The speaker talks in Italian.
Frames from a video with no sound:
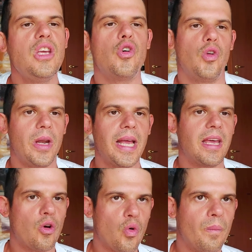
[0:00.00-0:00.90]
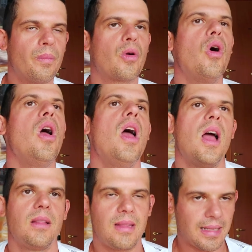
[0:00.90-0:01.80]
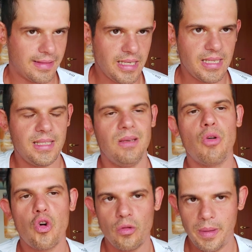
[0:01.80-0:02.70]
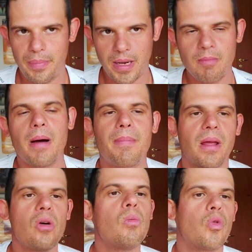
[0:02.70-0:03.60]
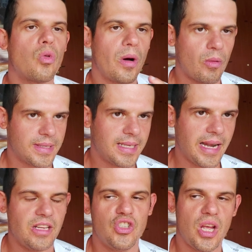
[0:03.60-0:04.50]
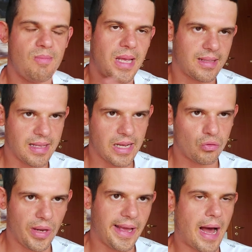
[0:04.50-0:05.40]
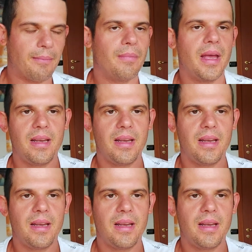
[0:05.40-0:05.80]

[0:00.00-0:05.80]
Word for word: Io non è che compro tantissimo come prima, perché comunque questa legge mi ha tagliato le gambe,